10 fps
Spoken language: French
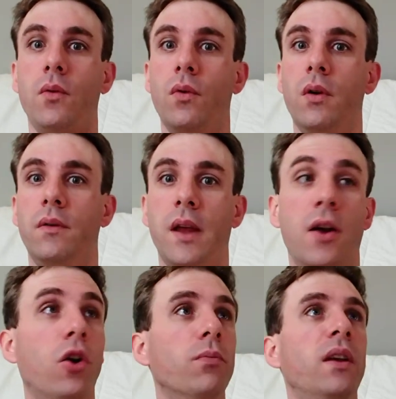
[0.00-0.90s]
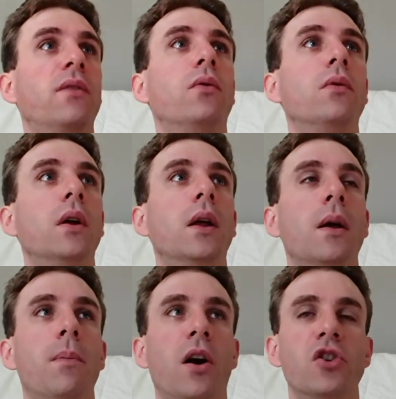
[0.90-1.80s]
sa, grande maison
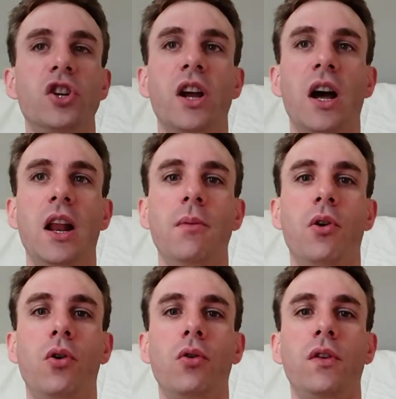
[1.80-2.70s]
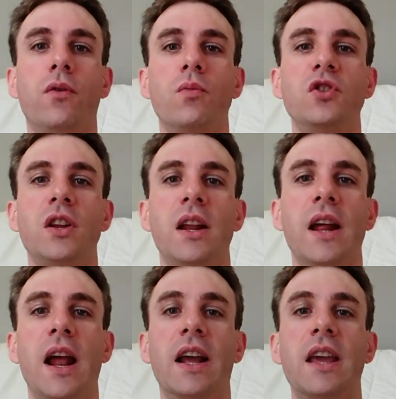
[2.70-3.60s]
par un général allemand. Ils sont obligés d'aller à
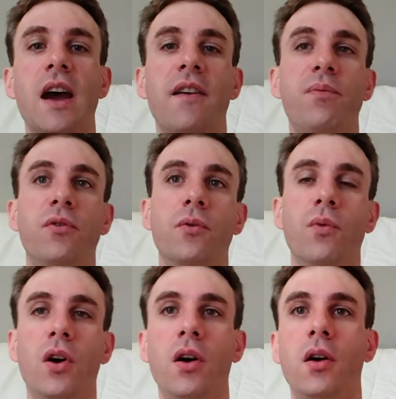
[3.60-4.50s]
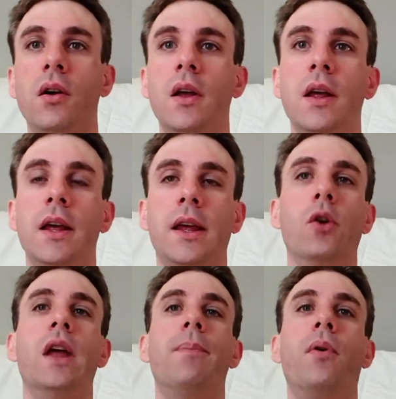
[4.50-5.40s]
la cave, plus ou moins. Et on
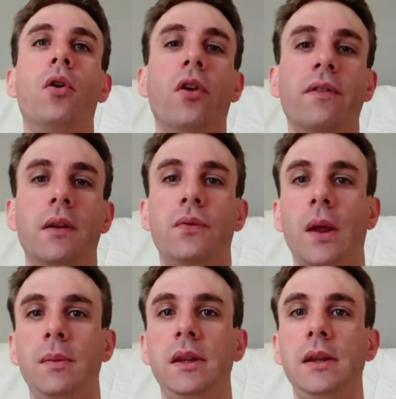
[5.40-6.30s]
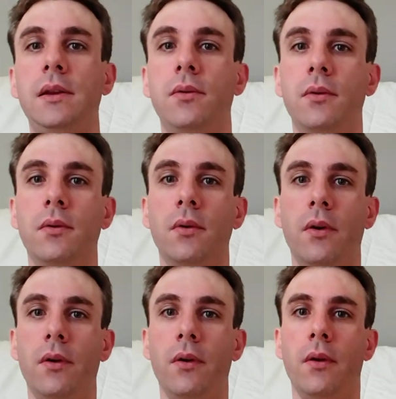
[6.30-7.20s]
apprend dans cette famille que
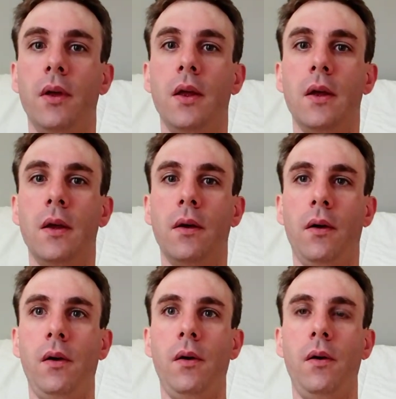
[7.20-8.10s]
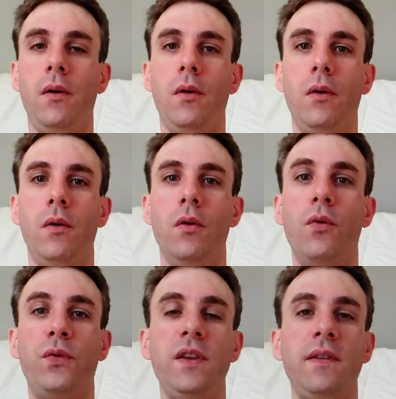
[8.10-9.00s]
euh, euh, le
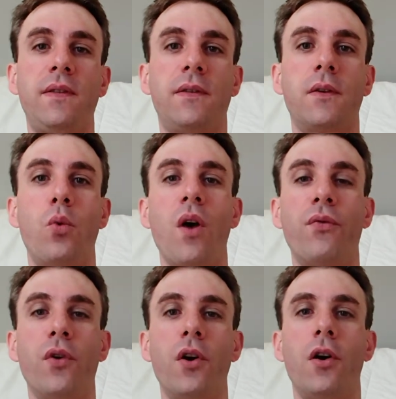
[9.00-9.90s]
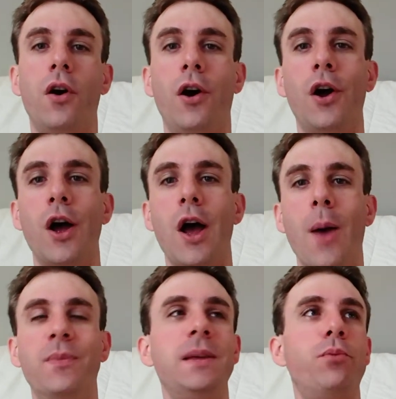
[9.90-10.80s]
fils coiffeur, un
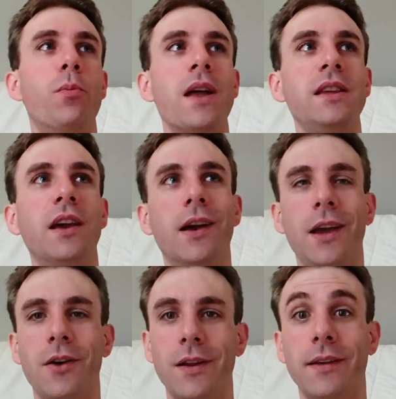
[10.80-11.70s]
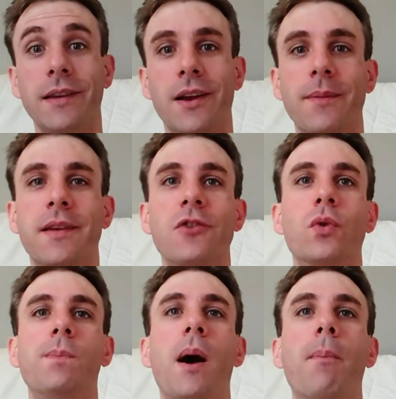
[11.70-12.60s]
petit peu maniéré, on va dire ça comme ça, joué
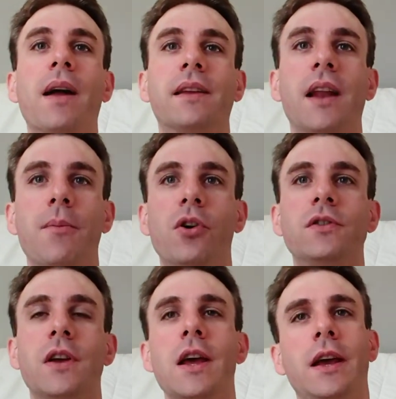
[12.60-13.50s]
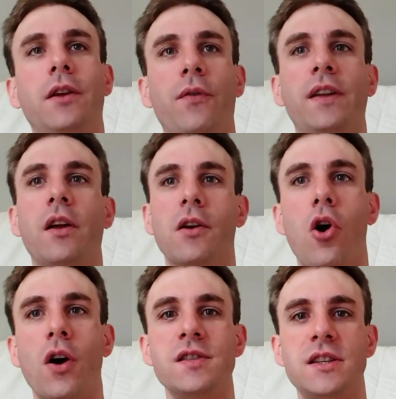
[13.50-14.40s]
par Martin Lamotte, est en fait un grand
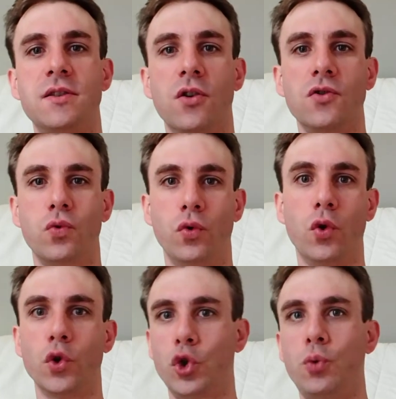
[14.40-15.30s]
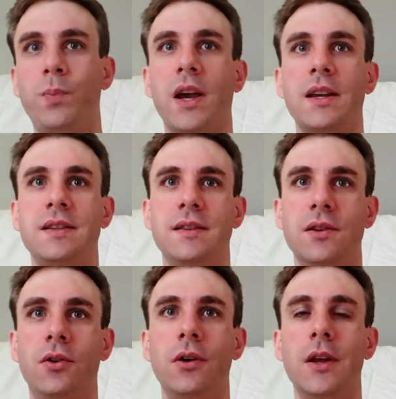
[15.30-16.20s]
résistant sous le nom de Super
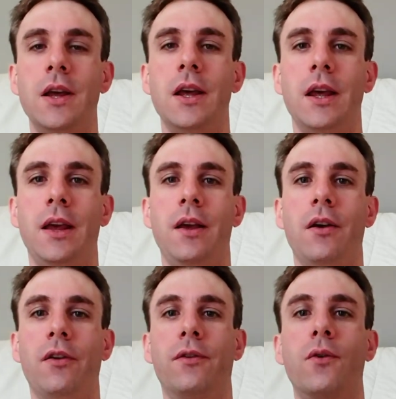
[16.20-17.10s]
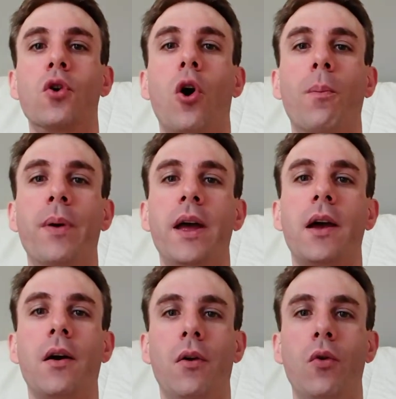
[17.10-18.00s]
Résistant. Et euh, son
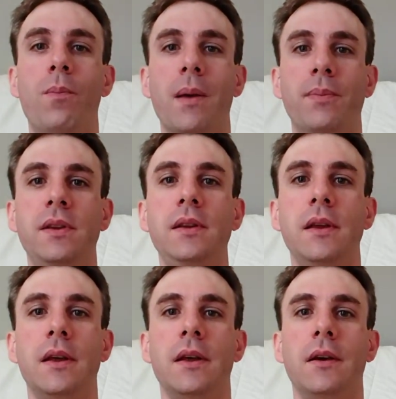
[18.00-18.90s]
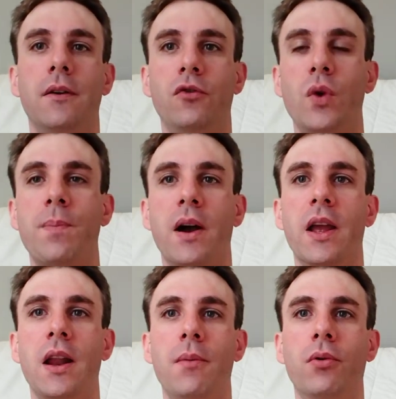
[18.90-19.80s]
grand-père, le papy, joué par
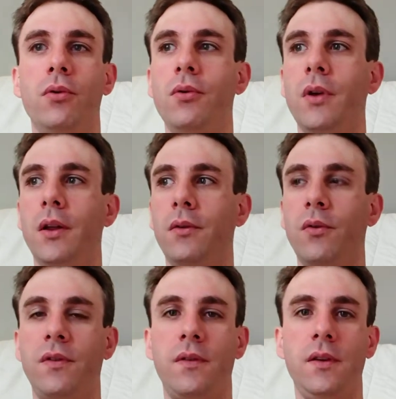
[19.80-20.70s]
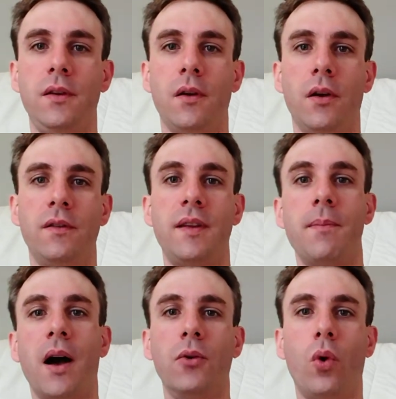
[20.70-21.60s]
Galabru, est aussi un de ses
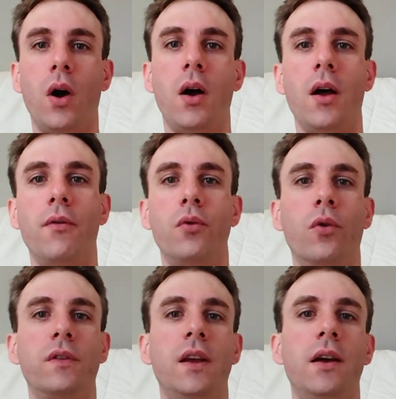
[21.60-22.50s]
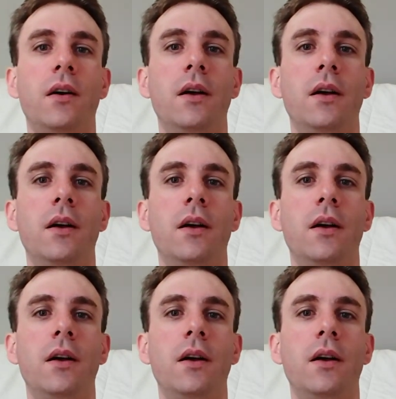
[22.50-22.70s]
bras droits involontaires.